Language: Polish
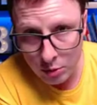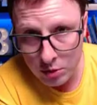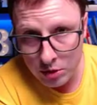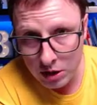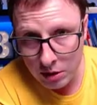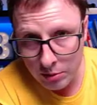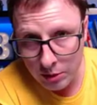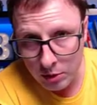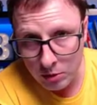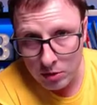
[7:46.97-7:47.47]
plus
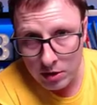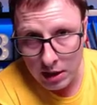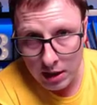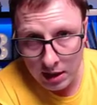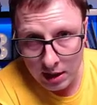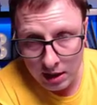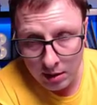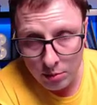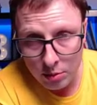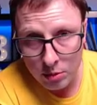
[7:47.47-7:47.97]
i minus,
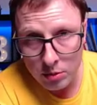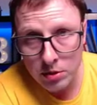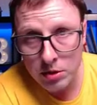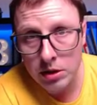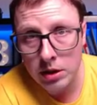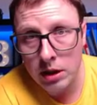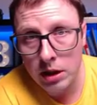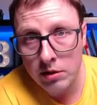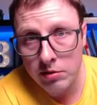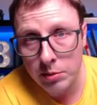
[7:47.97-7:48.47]
Na
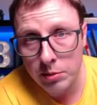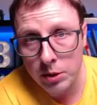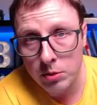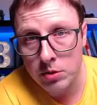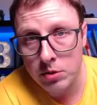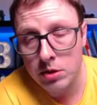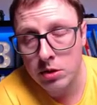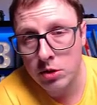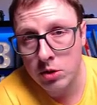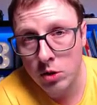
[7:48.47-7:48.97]
plus i F
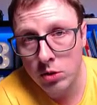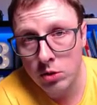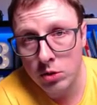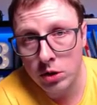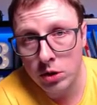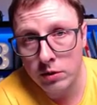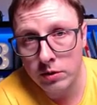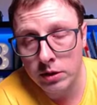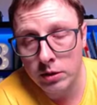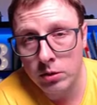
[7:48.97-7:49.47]
minus. Skąd to
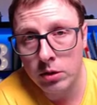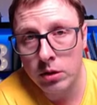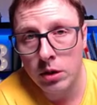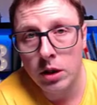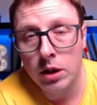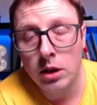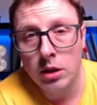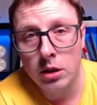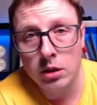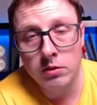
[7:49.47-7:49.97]
się wzięło?
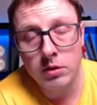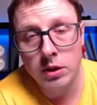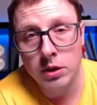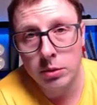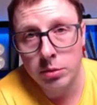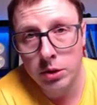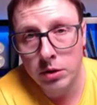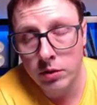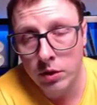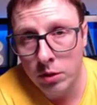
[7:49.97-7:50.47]
No
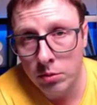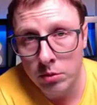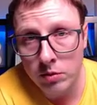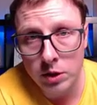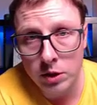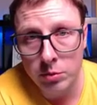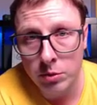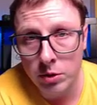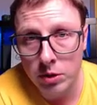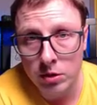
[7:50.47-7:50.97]
właśnie przed chwilą
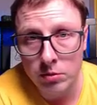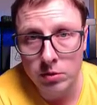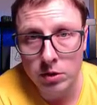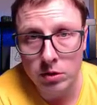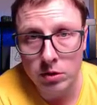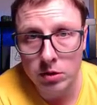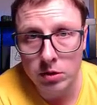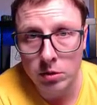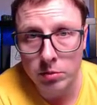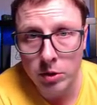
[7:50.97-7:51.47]
mówiliśmy o tym,
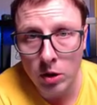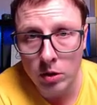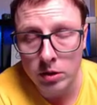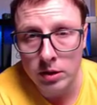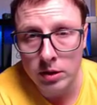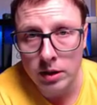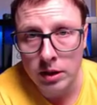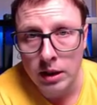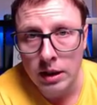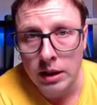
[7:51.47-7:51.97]
co to są
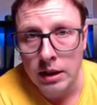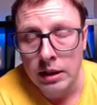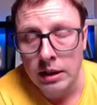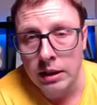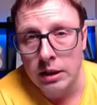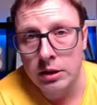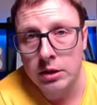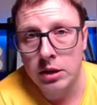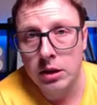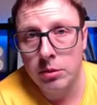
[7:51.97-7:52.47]
jony.
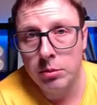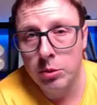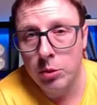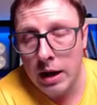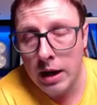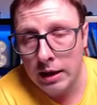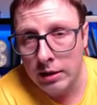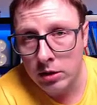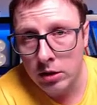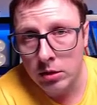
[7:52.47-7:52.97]
Jeżeli był
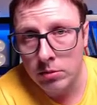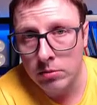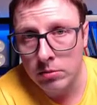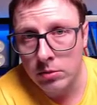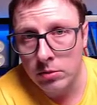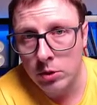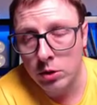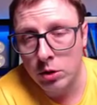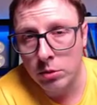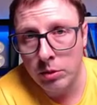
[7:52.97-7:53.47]
atom,
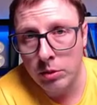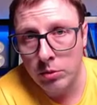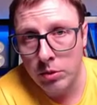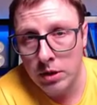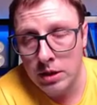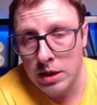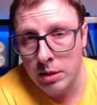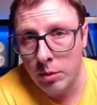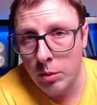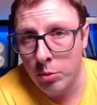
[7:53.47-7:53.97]
no to miał
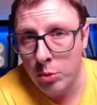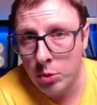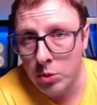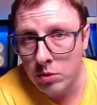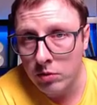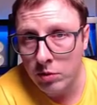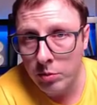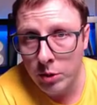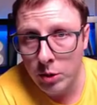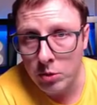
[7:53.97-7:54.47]
tyle samo
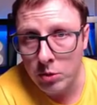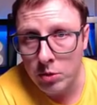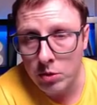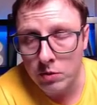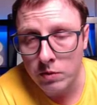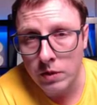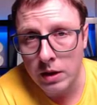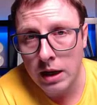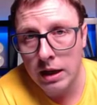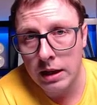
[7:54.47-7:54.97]
plusów i
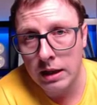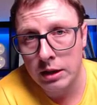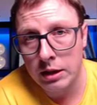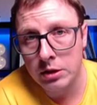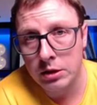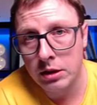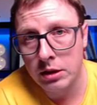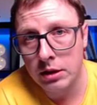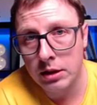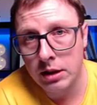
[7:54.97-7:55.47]
minusów, ale
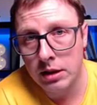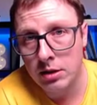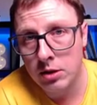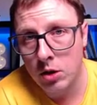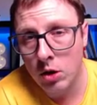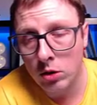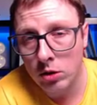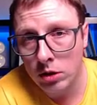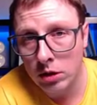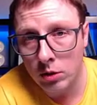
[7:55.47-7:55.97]
jeżeli teraz
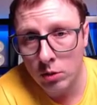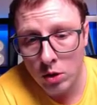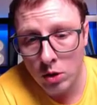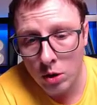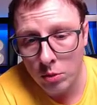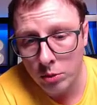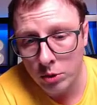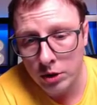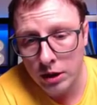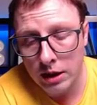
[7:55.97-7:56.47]
oddał
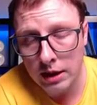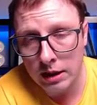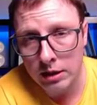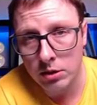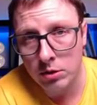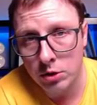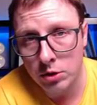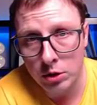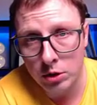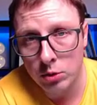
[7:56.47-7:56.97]
komuś
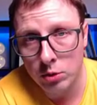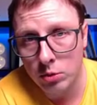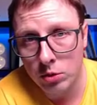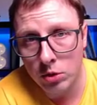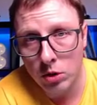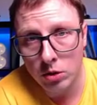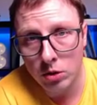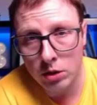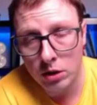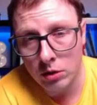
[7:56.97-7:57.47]
elektron, czyli sód
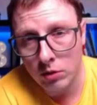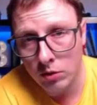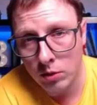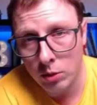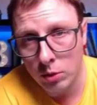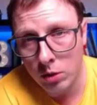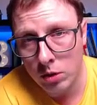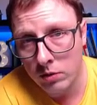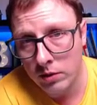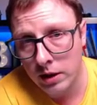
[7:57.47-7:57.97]
oddał
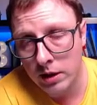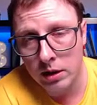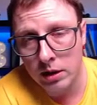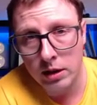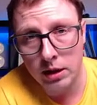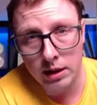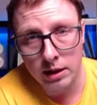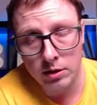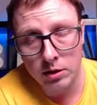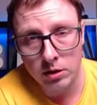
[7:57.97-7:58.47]
fluorowi jeden
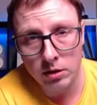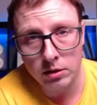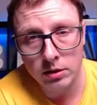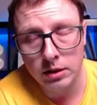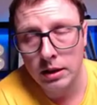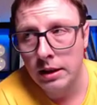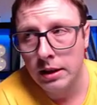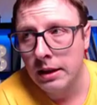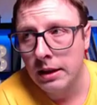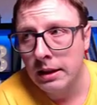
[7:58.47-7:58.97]
elektron,
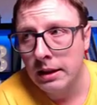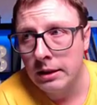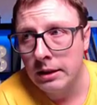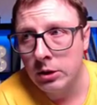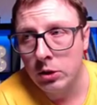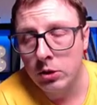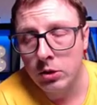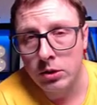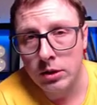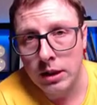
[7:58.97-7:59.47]

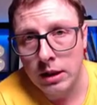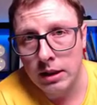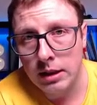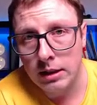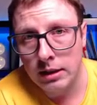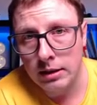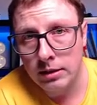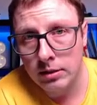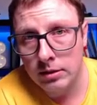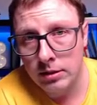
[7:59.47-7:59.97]
no to
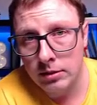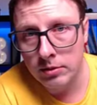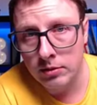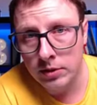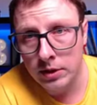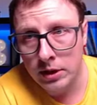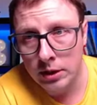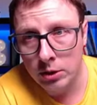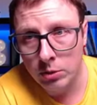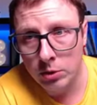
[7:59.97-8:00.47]
nagle
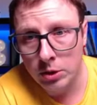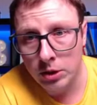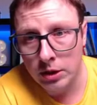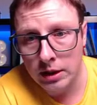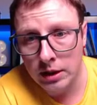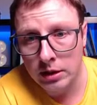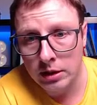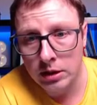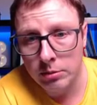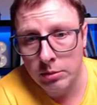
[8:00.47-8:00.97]
wydarzyło się
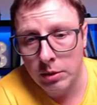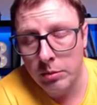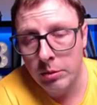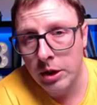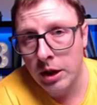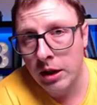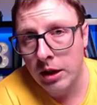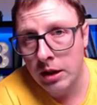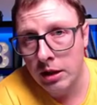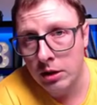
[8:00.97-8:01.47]
tak, że ma
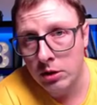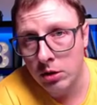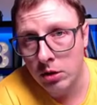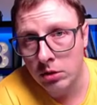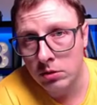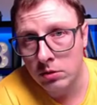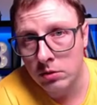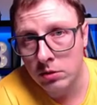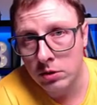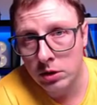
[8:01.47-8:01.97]
mniej
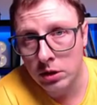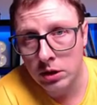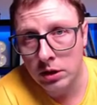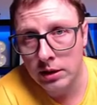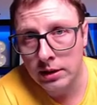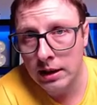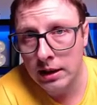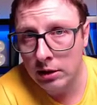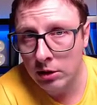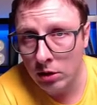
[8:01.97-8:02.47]
elektronów, czyli
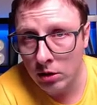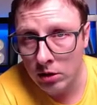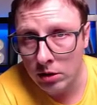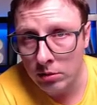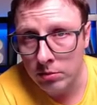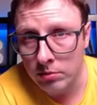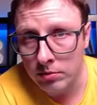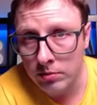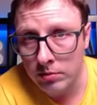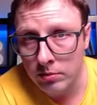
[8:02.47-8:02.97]
jest
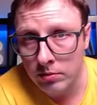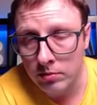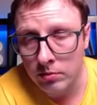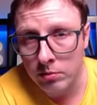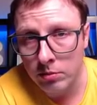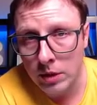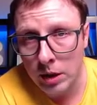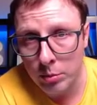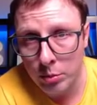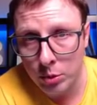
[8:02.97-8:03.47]
kationem
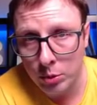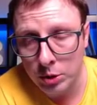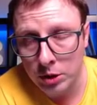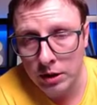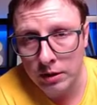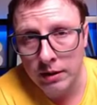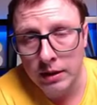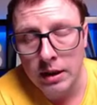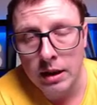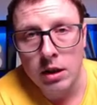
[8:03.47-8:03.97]
na
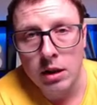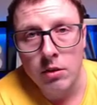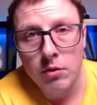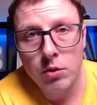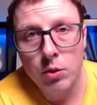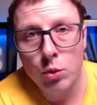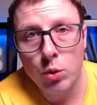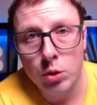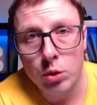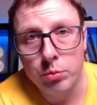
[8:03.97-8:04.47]
plusie.
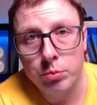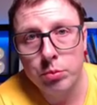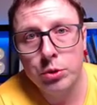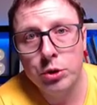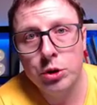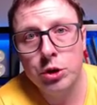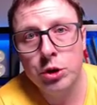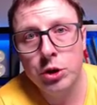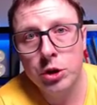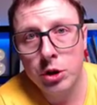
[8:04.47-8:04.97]
Fluor
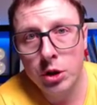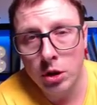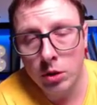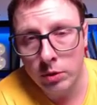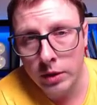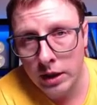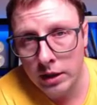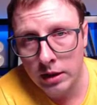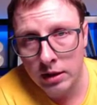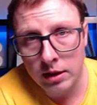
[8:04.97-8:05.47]

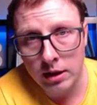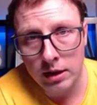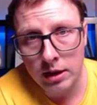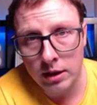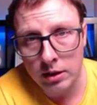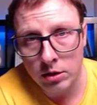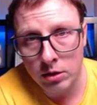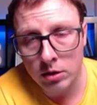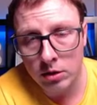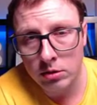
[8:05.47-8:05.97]
przyjął jeden
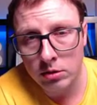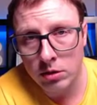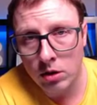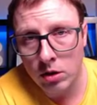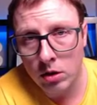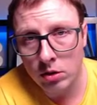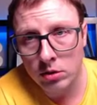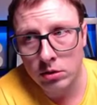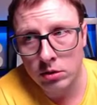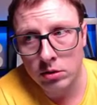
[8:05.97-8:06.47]
elektron
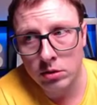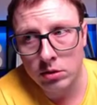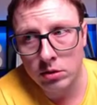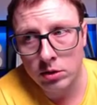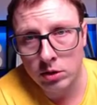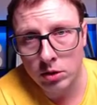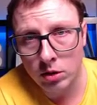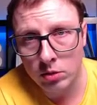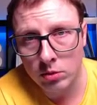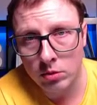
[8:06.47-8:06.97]
od
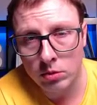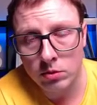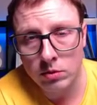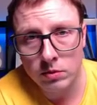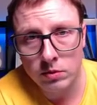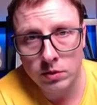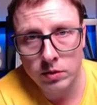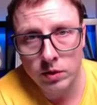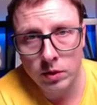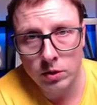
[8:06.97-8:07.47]
sodu,
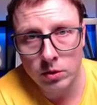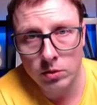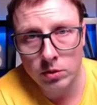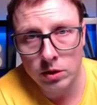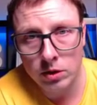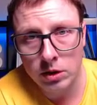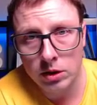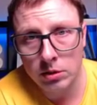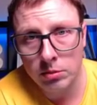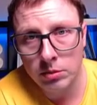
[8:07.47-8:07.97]
w związku
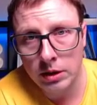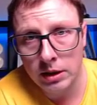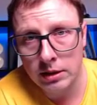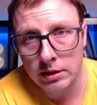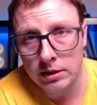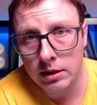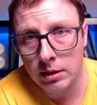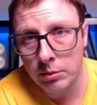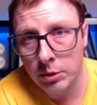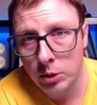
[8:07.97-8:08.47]
z tym
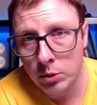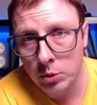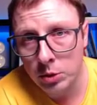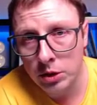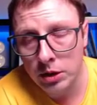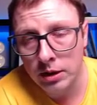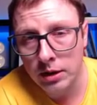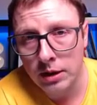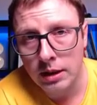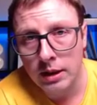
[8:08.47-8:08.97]
jest na
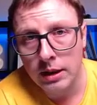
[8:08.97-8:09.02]
minusie.